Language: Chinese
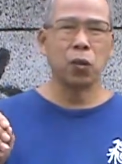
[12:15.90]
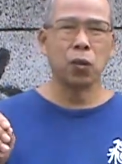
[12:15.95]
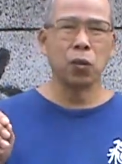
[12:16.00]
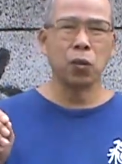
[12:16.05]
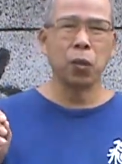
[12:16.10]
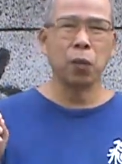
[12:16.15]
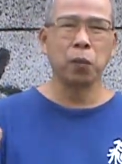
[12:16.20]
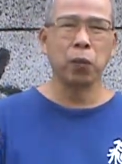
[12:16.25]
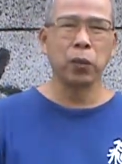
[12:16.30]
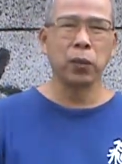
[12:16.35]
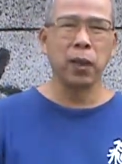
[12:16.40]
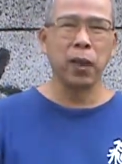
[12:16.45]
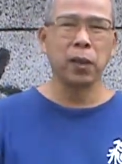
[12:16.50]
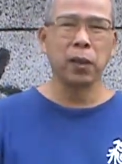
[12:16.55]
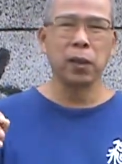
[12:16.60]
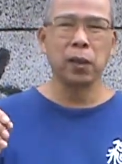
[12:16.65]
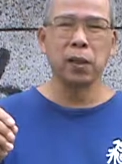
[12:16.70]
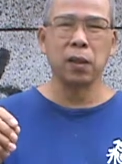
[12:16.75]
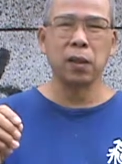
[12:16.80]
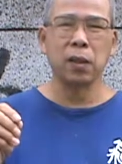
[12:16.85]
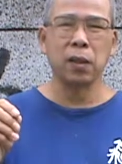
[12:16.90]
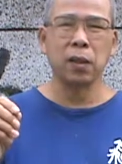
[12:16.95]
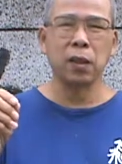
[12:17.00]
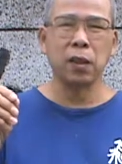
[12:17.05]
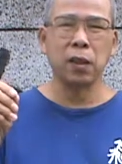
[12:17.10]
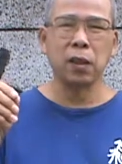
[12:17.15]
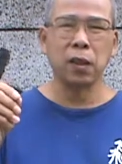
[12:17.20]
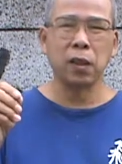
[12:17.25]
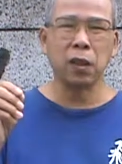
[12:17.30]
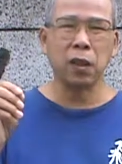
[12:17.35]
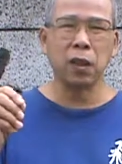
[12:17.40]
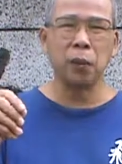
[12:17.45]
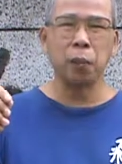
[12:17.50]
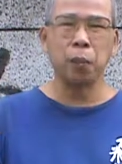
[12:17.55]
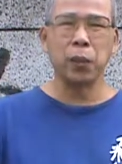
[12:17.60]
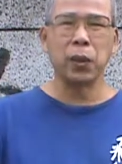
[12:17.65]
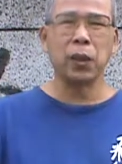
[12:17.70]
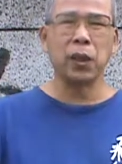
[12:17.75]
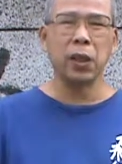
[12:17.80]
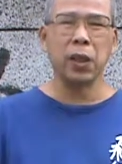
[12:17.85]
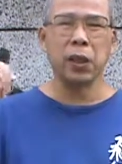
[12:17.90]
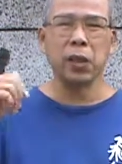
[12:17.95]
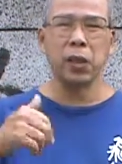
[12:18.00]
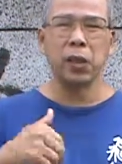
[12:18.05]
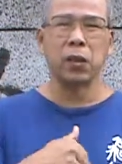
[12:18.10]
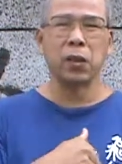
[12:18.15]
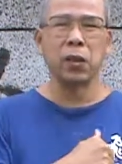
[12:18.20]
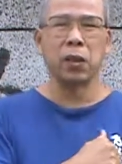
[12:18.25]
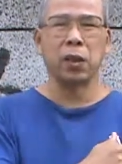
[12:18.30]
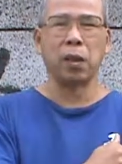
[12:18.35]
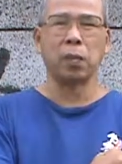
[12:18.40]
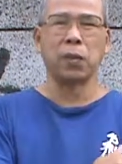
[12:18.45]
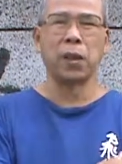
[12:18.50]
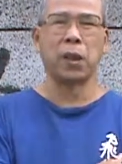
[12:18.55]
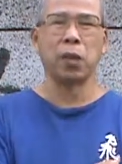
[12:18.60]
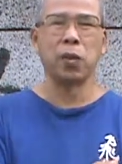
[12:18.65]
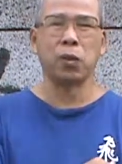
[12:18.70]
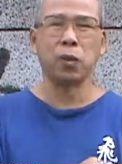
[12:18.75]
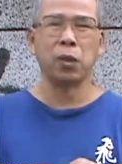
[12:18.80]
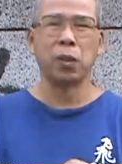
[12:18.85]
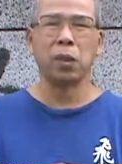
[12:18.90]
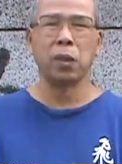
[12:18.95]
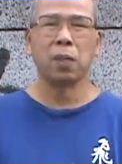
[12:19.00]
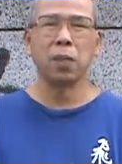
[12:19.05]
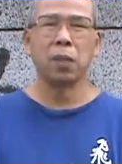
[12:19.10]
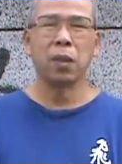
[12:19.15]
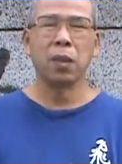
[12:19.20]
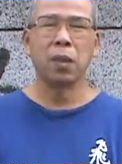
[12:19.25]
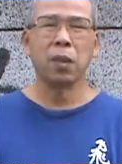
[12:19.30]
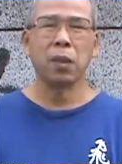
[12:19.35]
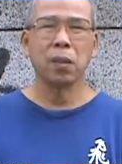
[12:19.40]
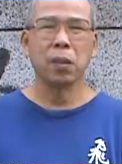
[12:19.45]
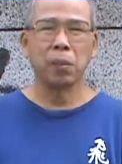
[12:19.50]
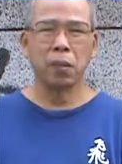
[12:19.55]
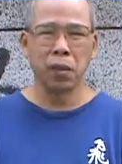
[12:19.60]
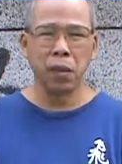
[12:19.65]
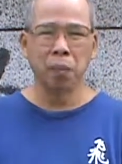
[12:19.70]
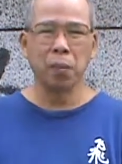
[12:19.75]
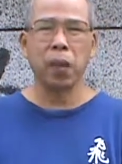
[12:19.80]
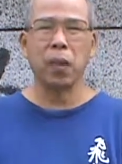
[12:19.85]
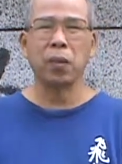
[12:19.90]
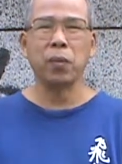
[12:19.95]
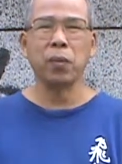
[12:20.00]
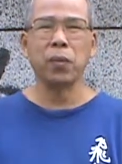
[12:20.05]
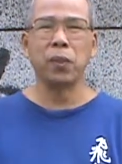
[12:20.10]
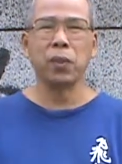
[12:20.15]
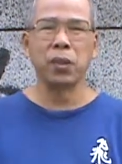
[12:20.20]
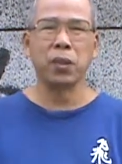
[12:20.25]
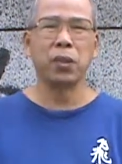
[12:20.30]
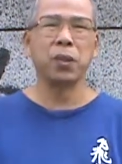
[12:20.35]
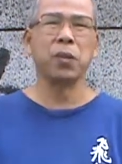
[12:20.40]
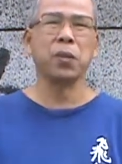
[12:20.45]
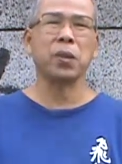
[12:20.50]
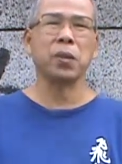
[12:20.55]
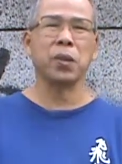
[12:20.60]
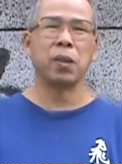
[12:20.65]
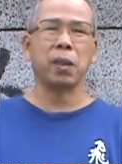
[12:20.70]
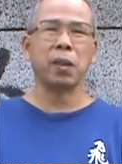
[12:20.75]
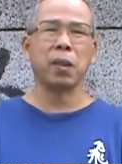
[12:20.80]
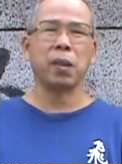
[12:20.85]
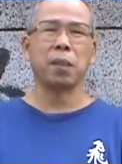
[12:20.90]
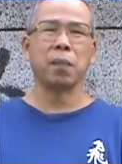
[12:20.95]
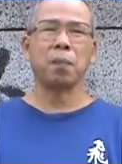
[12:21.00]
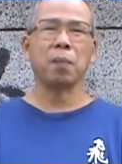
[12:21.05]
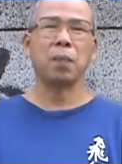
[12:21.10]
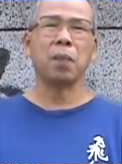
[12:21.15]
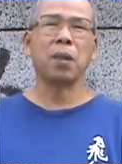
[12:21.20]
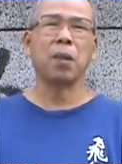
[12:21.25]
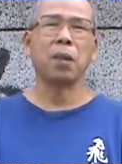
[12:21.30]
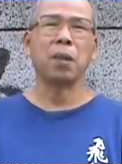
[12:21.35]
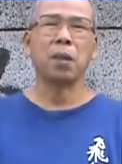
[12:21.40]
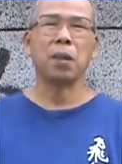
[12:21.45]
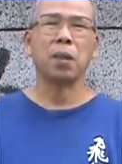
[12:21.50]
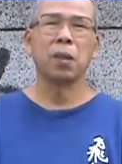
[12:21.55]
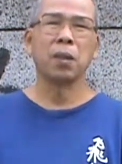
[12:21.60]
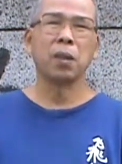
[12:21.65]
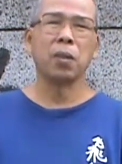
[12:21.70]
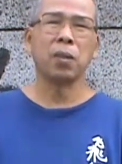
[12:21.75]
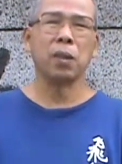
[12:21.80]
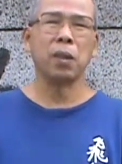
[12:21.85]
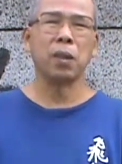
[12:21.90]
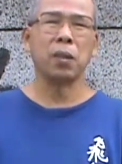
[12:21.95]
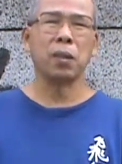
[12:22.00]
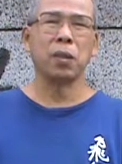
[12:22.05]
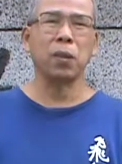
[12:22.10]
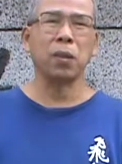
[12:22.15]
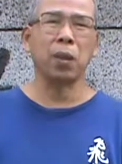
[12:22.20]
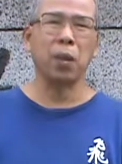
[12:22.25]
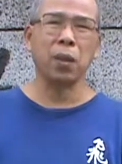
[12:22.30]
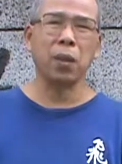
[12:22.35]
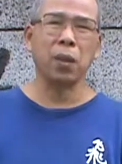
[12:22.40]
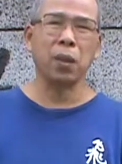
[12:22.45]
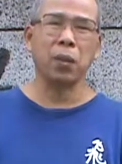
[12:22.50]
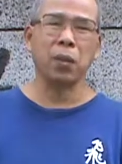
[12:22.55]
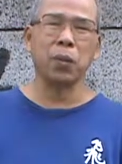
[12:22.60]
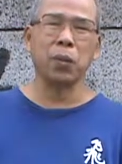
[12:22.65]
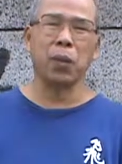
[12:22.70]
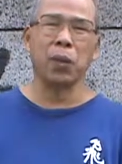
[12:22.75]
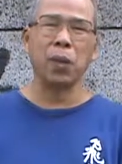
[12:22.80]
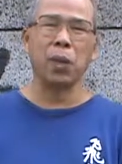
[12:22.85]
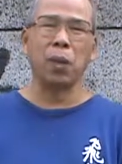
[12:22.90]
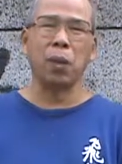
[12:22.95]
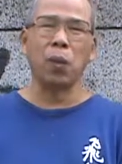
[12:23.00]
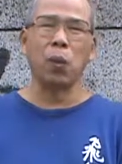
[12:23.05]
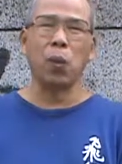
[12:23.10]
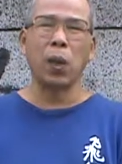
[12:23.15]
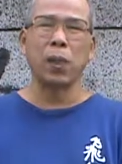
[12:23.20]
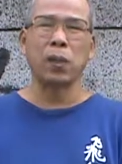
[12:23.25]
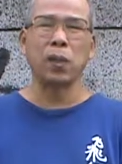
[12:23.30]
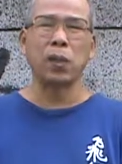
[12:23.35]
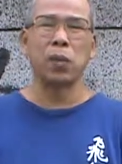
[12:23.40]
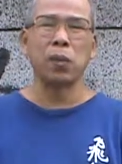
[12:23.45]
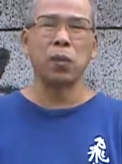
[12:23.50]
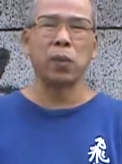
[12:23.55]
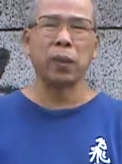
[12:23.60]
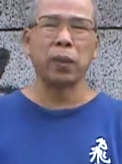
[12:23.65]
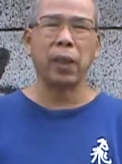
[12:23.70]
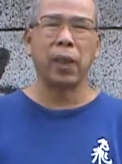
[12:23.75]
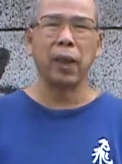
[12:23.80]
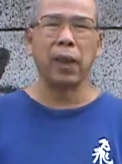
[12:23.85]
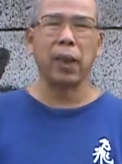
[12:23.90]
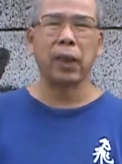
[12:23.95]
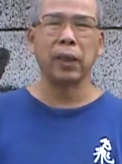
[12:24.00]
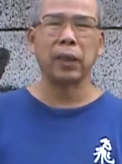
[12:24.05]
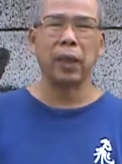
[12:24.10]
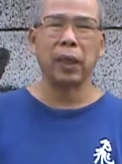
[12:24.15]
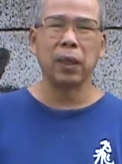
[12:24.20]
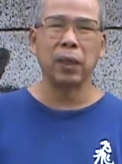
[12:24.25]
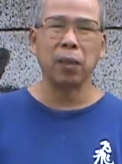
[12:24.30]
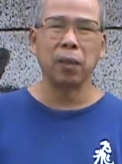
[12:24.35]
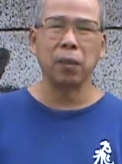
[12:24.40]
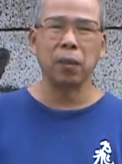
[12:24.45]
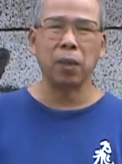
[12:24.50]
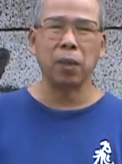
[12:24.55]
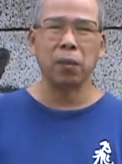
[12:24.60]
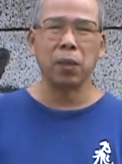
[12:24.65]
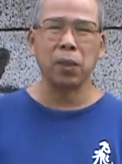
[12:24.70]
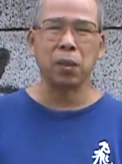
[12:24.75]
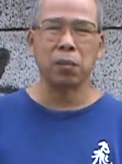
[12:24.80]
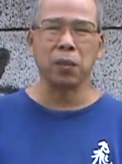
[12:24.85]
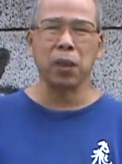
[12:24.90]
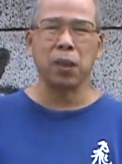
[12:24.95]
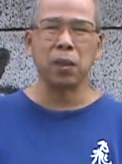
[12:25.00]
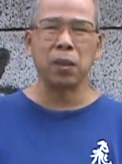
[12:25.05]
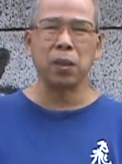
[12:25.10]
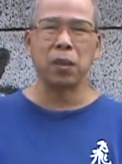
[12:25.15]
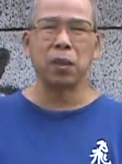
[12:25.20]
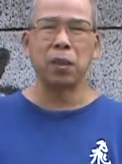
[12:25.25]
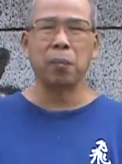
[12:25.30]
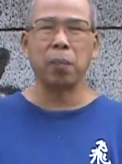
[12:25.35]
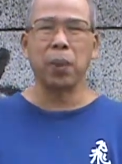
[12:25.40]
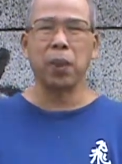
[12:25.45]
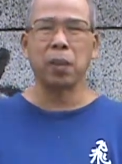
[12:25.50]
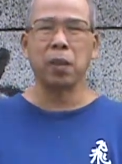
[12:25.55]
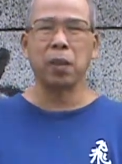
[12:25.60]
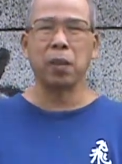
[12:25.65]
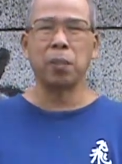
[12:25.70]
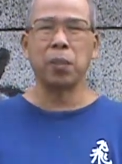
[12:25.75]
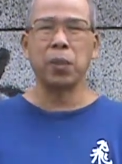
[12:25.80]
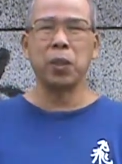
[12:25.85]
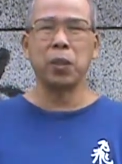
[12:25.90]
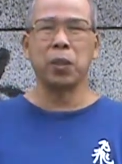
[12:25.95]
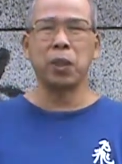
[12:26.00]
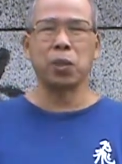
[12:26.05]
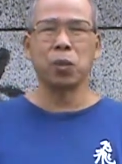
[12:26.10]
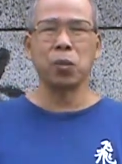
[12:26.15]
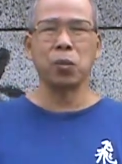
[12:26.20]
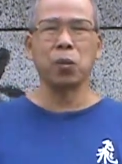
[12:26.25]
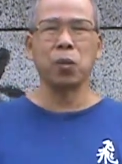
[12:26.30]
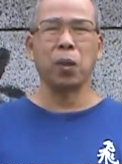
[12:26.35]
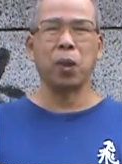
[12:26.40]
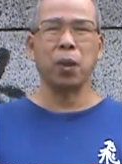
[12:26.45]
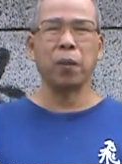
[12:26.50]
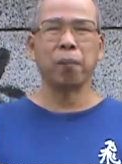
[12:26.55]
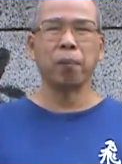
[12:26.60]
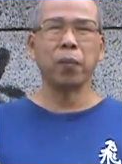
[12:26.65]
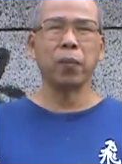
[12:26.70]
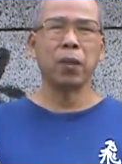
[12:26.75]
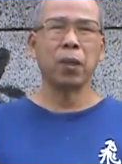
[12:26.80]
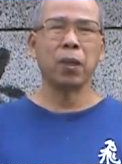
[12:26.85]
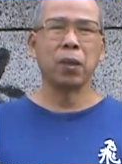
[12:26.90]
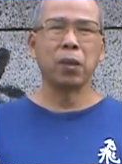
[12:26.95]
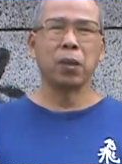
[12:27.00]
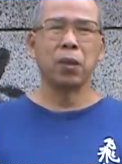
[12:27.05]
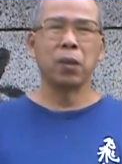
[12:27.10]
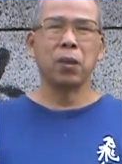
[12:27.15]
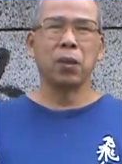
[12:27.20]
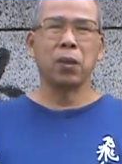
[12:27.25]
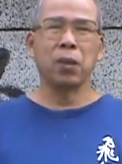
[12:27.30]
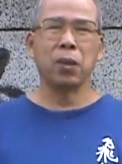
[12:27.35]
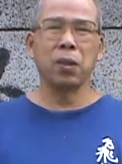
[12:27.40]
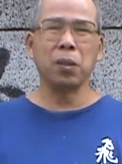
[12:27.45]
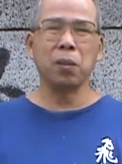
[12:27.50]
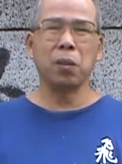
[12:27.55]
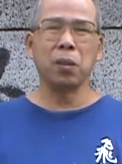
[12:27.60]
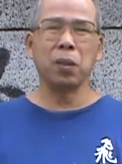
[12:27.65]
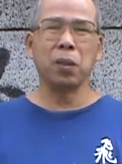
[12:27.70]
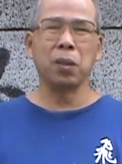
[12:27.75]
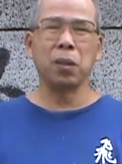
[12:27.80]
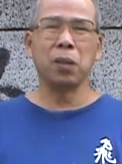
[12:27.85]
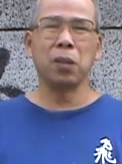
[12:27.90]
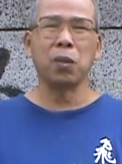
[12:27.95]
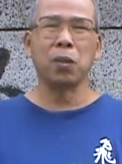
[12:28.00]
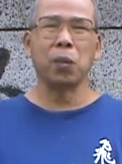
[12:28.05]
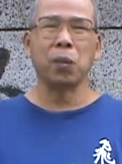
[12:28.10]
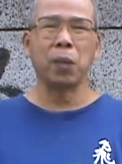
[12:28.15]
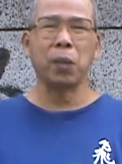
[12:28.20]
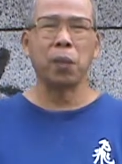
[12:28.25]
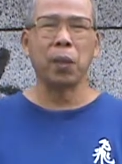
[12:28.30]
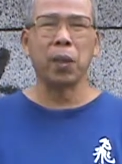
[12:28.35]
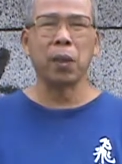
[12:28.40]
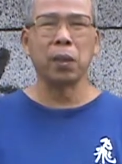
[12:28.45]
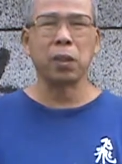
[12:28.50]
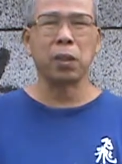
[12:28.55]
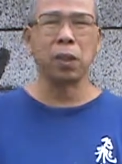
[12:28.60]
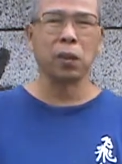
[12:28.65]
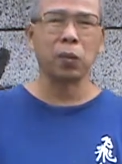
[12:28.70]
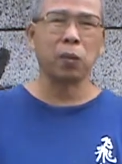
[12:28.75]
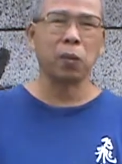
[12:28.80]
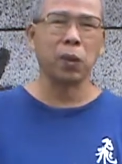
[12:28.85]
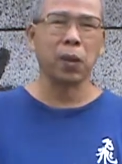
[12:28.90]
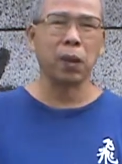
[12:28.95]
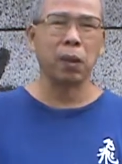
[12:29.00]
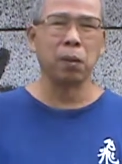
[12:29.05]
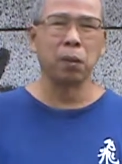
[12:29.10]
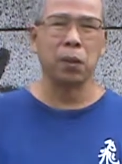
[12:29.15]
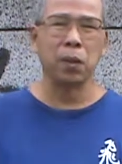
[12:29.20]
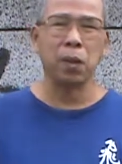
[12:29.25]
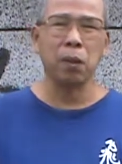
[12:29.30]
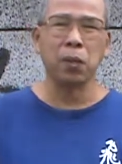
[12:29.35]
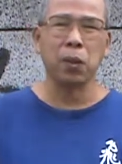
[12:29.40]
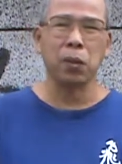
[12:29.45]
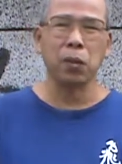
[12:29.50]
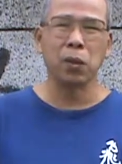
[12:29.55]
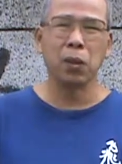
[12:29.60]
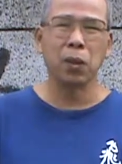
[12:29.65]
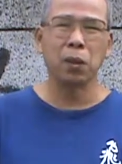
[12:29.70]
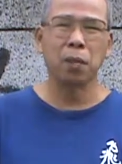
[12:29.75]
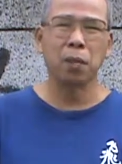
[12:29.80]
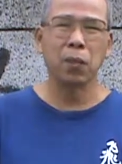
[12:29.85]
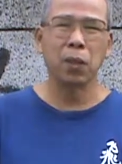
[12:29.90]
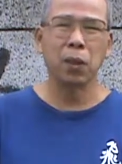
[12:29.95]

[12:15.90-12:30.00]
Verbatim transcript: 寸步难行，一一个字都写不下去。三毛其实就是这样，所以呃，有的人很惋惜说他他他为什么要自己把生命结束哈？其实我是从另外一个角度看，我认为说，